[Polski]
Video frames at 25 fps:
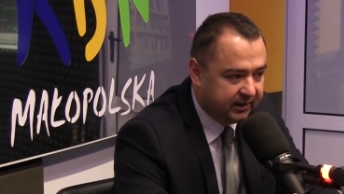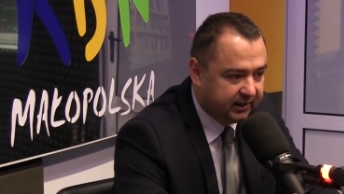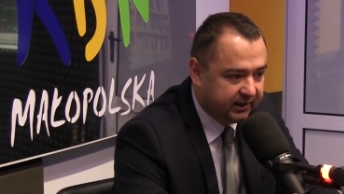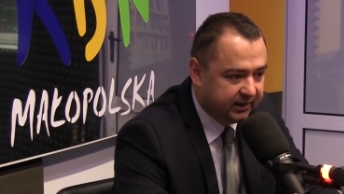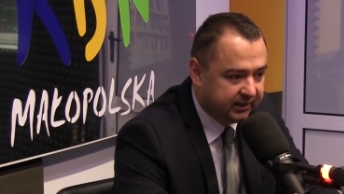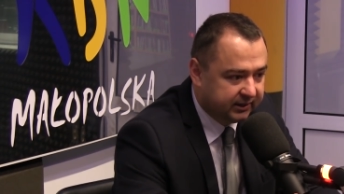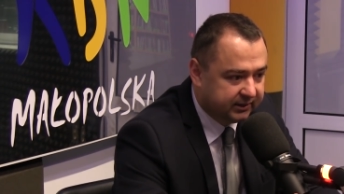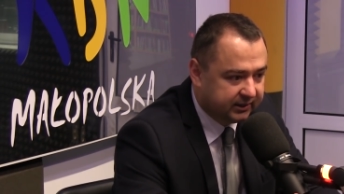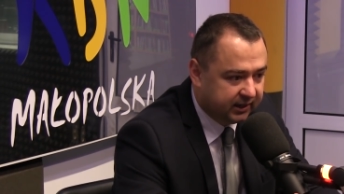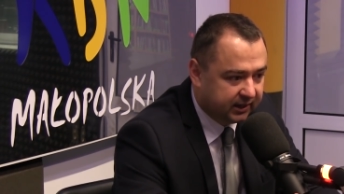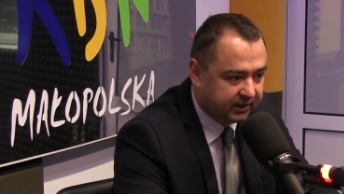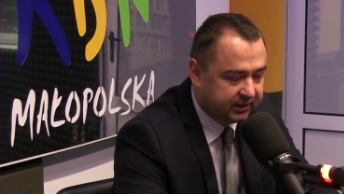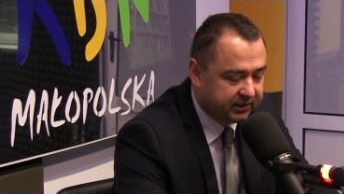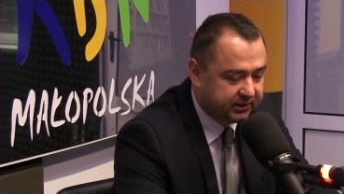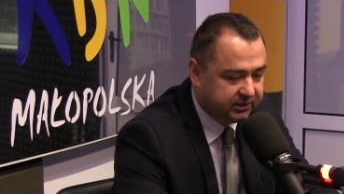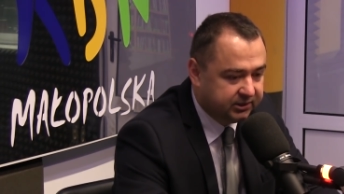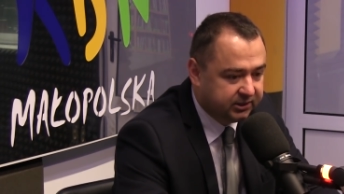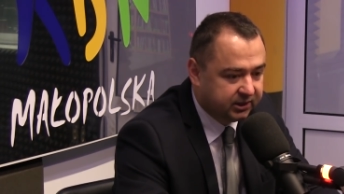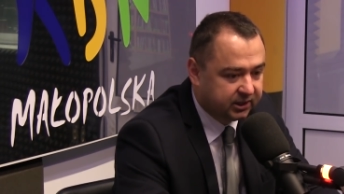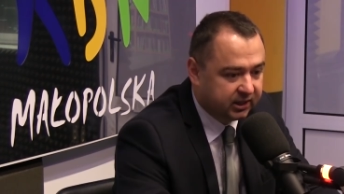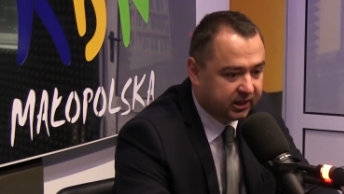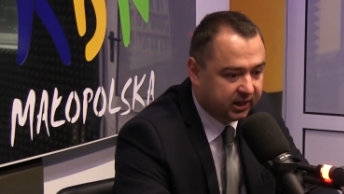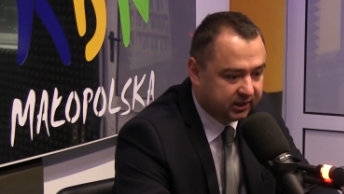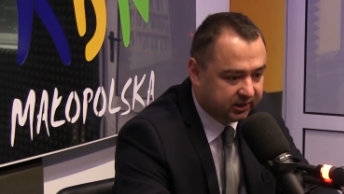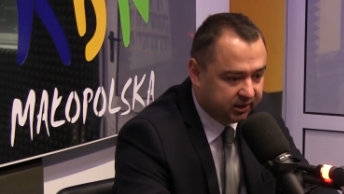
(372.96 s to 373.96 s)
e, taki,
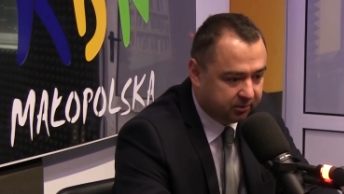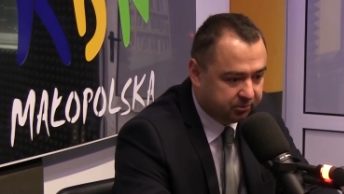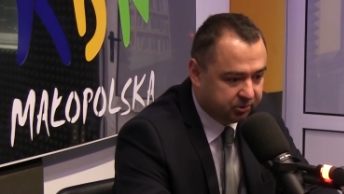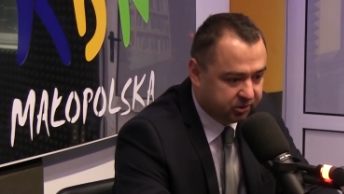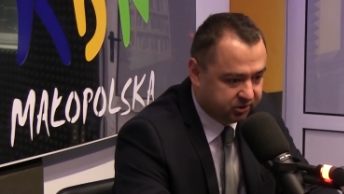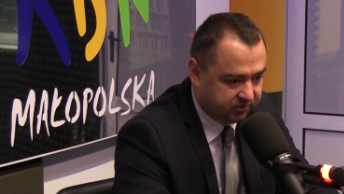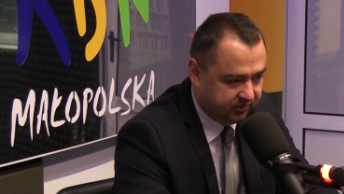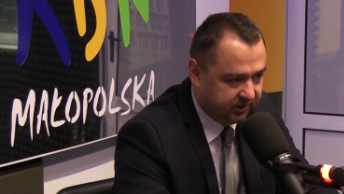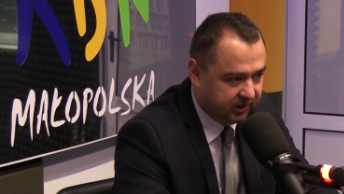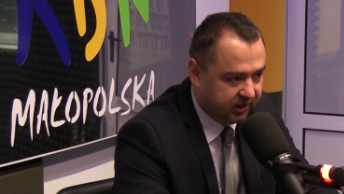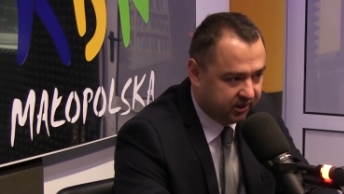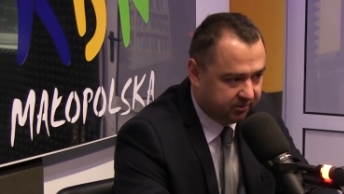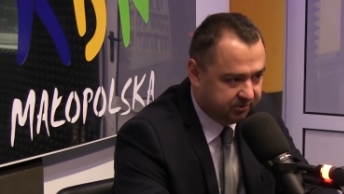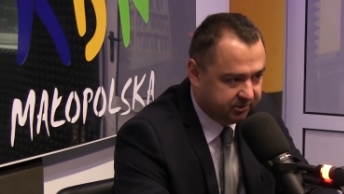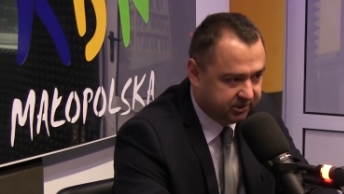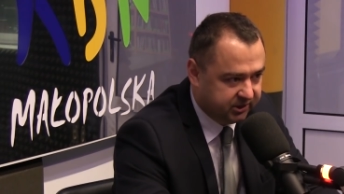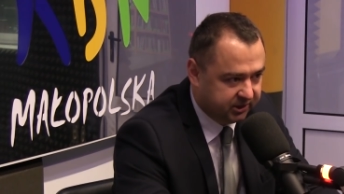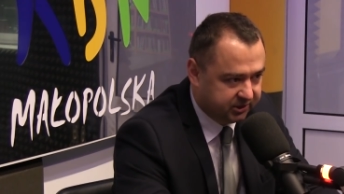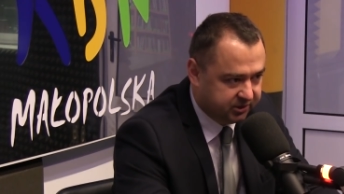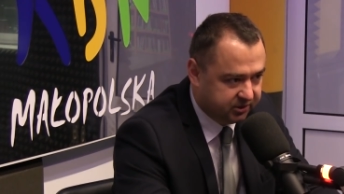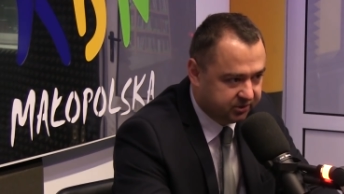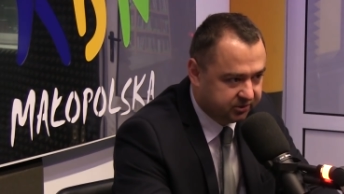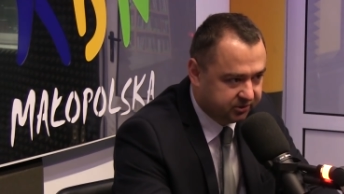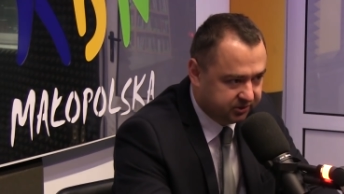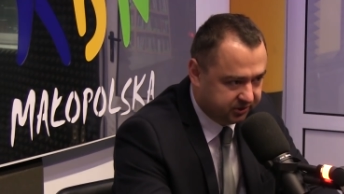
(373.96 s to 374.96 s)
gdzie Rada pozwala mi
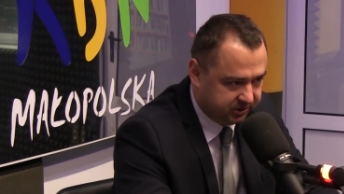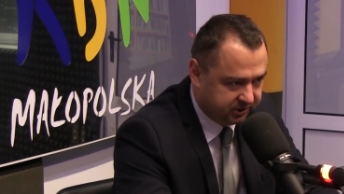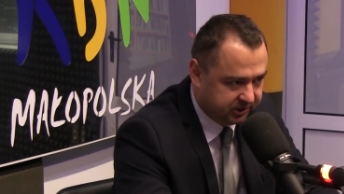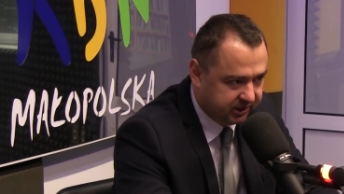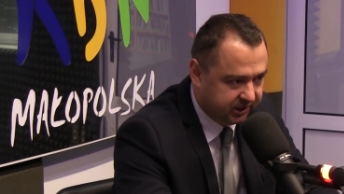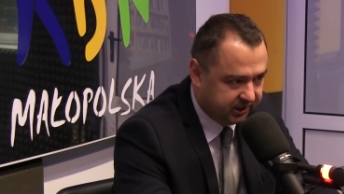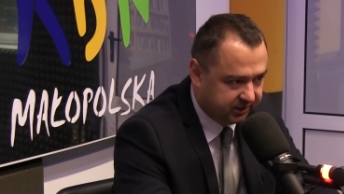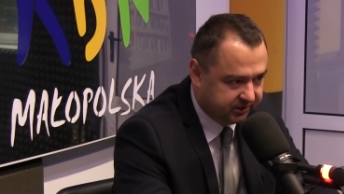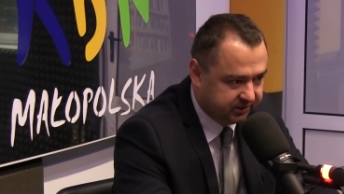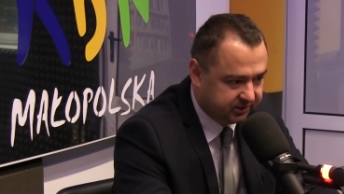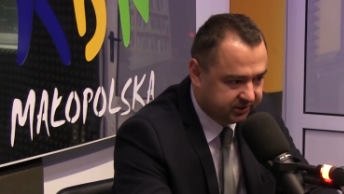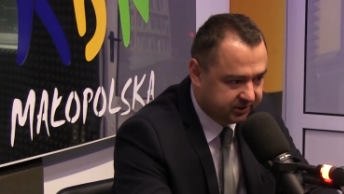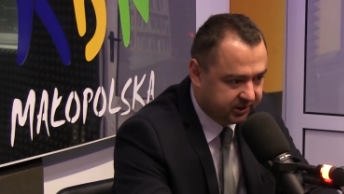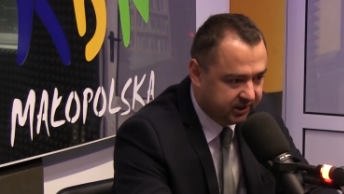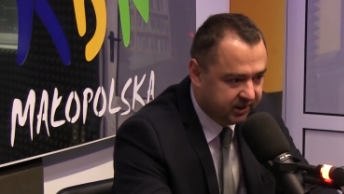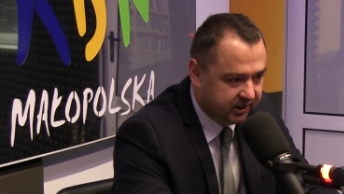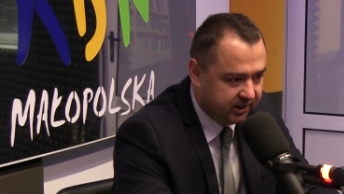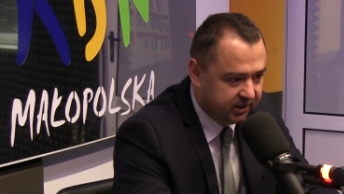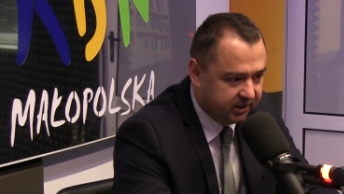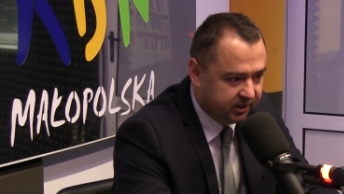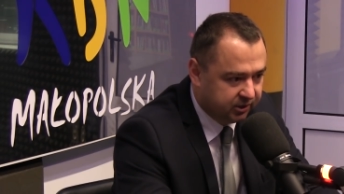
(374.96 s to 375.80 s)
zaciągnąć kredyt